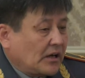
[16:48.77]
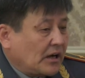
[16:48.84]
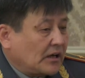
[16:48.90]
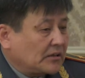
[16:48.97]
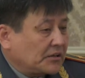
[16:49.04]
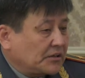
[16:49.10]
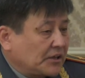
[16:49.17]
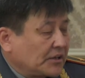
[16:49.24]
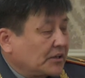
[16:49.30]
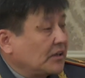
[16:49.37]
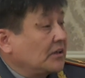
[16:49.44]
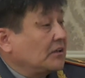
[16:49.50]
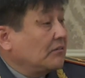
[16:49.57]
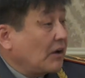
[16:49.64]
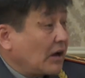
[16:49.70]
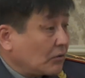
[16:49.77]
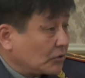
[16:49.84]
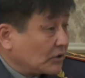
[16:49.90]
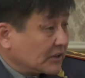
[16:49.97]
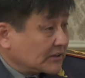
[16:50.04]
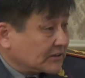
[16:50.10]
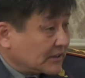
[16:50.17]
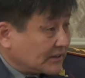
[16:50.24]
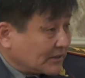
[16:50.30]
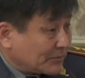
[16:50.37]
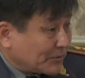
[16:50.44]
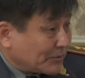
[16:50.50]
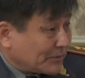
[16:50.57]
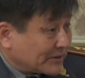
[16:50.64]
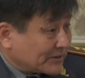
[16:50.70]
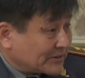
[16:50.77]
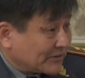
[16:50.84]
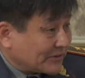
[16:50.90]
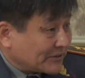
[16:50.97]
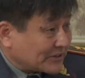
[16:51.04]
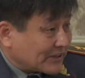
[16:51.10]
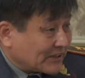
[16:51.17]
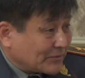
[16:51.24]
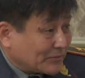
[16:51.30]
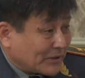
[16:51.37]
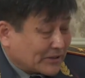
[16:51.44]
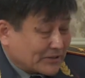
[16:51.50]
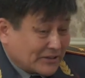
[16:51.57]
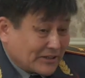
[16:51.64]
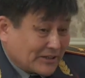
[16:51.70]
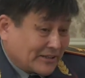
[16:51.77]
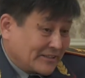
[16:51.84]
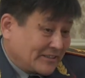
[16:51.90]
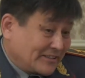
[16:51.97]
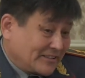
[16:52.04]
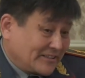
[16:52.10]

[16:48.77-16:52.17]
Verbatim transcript: а эта техника два года назад, например, совершала марш, да,